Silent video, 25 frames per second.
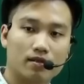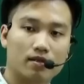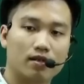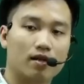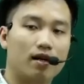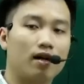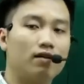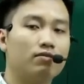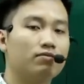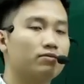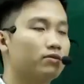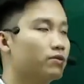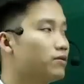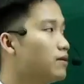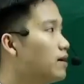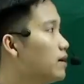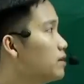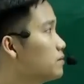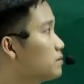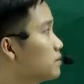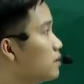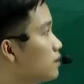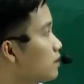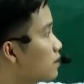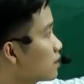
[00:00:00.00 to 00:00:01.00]
Không đúng
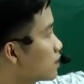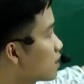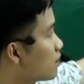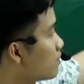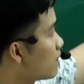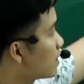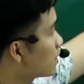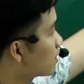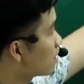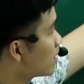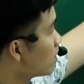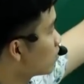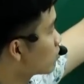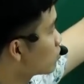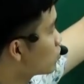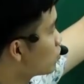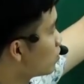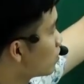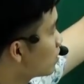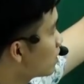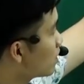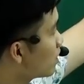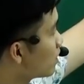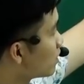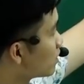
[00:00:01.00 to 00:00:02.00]
không? Các bạn kéo
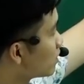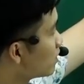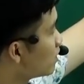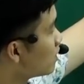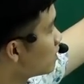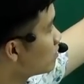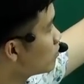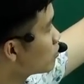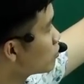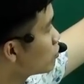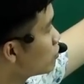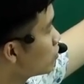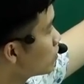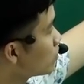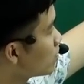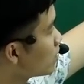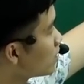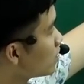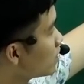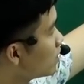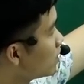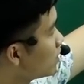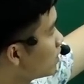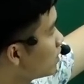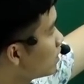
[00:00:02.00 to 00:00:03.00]
xuống này, để ý một chút
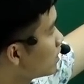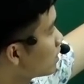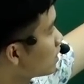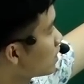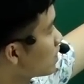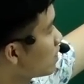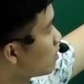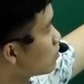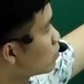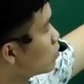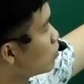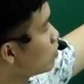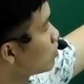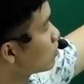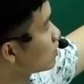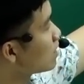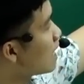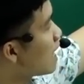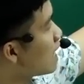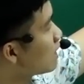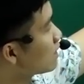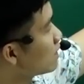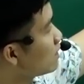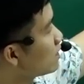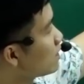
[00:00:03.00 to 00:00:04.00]
này. Kéo xuống
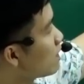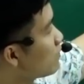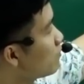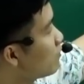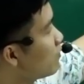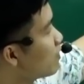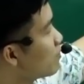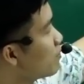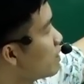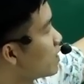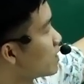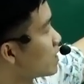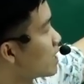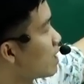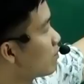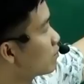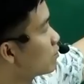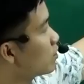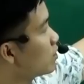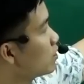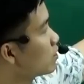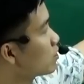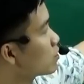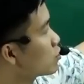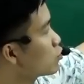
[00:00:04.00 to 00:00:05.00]
đang đến 5,75,
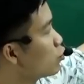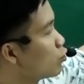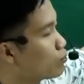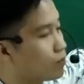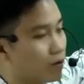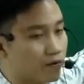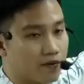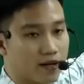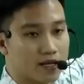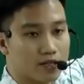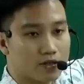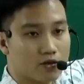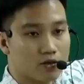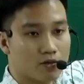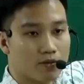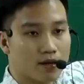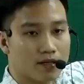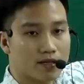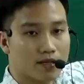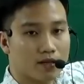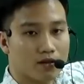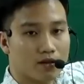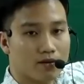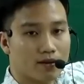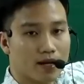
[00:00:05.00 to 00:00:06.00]
tự nhiên nó sụp một phát xuống bao
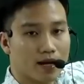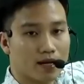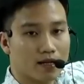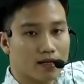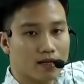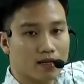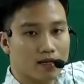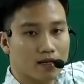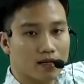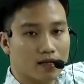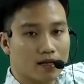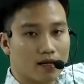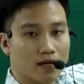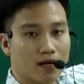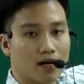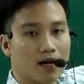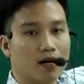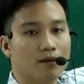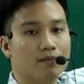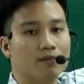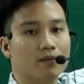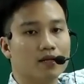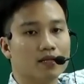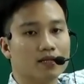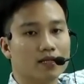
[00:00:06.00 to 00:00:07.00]
nhiêu các bạn?
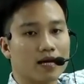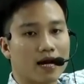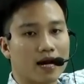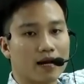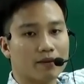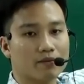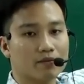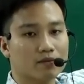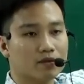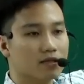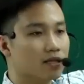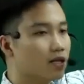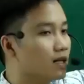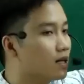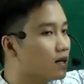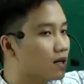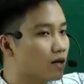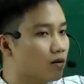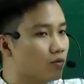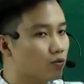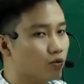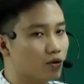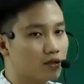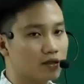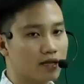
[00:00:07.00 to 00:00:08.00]
Âm 18, thế là
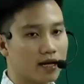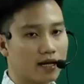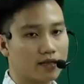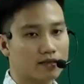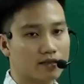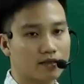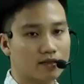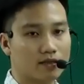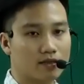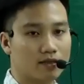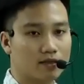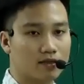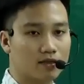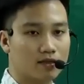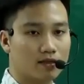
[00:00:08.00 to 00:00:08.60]
không luôn tăng rồi.